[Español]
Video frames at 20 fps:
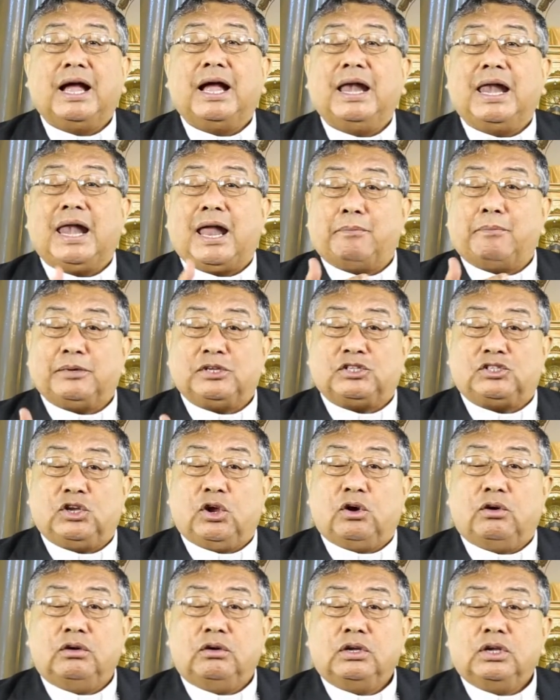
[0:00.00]
La
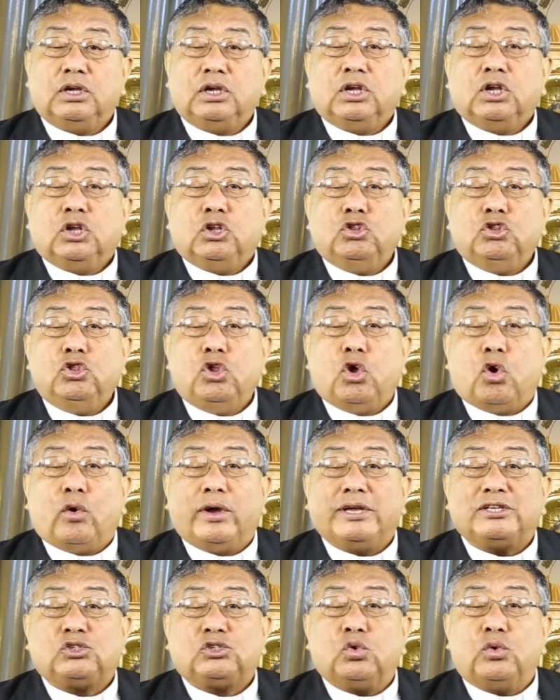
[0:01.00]
misión
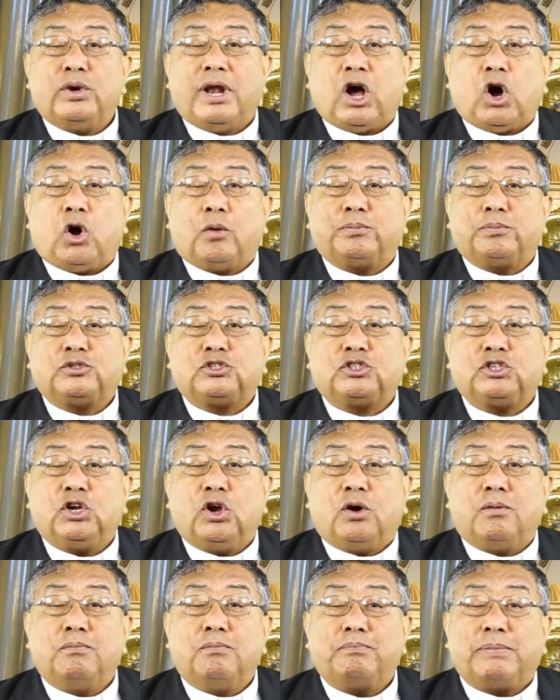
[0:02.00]
no es una
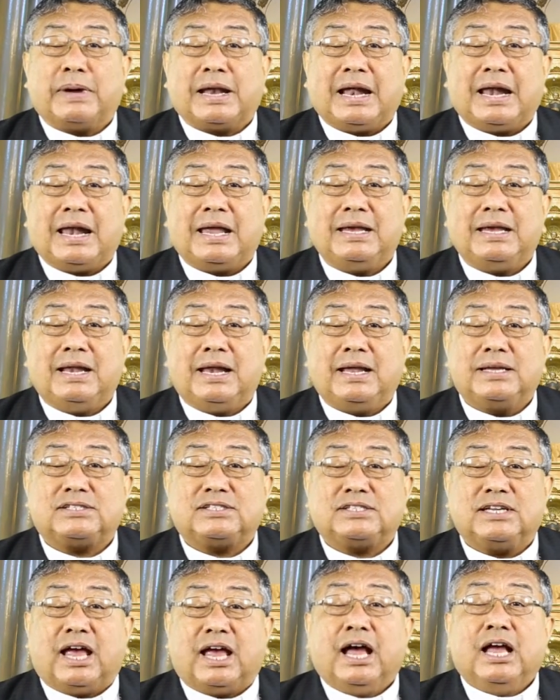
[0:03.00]
opción para la
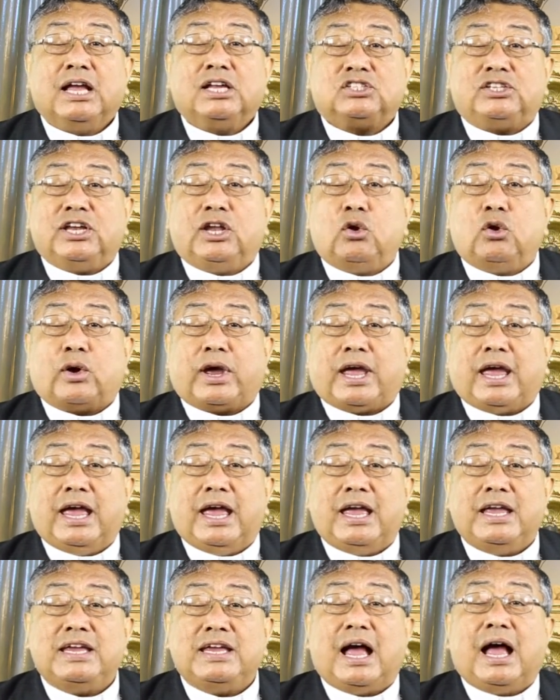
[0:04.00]
iglesia, sino
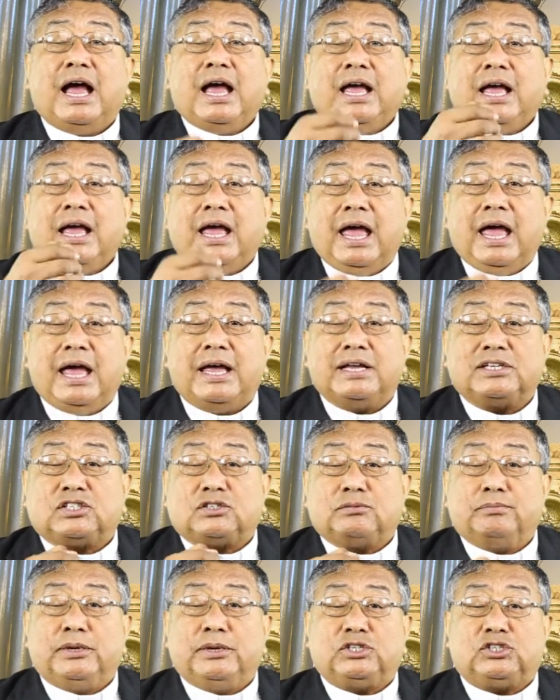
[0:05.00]
que ella
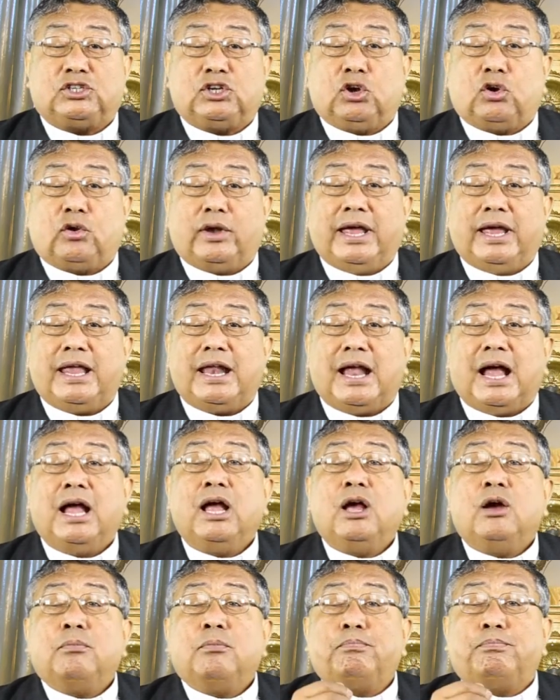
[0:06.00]
es misionera
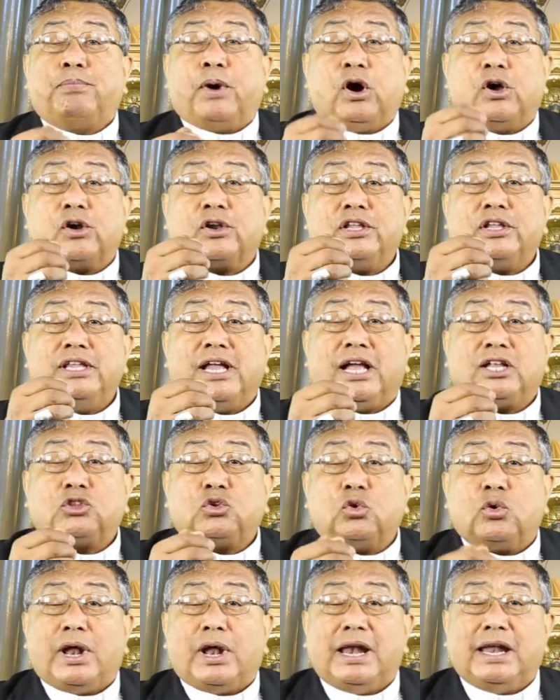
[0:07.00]
por
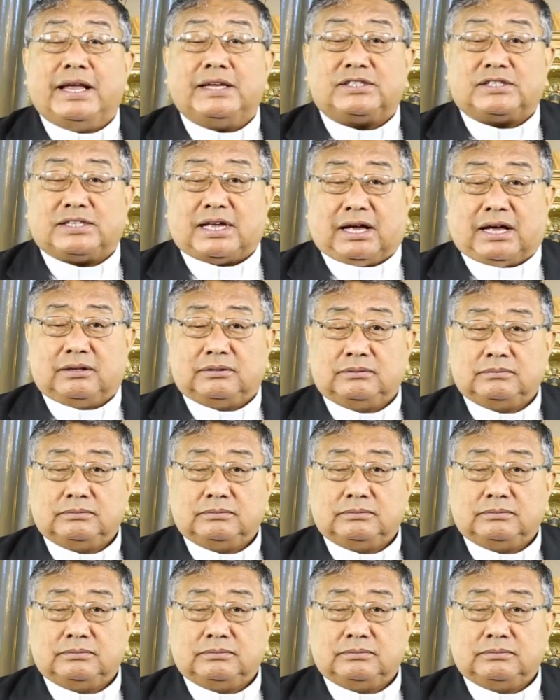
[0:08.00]
naturaleza.